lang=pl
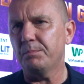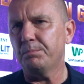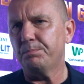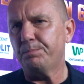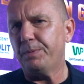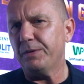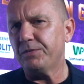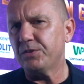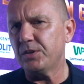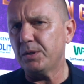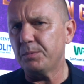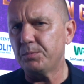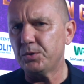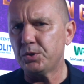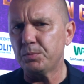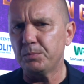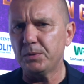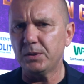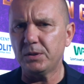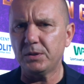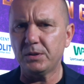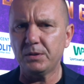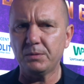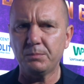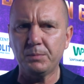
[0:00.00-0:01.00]
pewnie
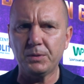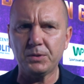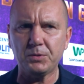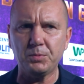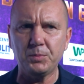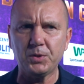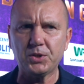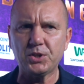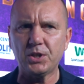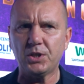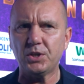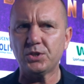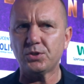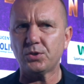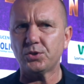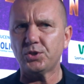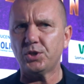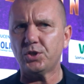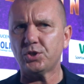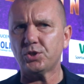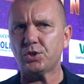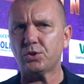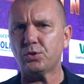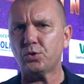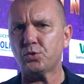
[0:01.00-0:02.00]
byśmy, byśmy chcieli coś
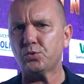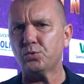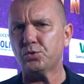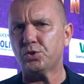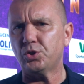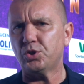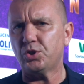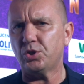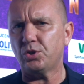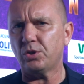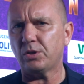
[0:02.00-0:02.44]
jeszcze dorzucić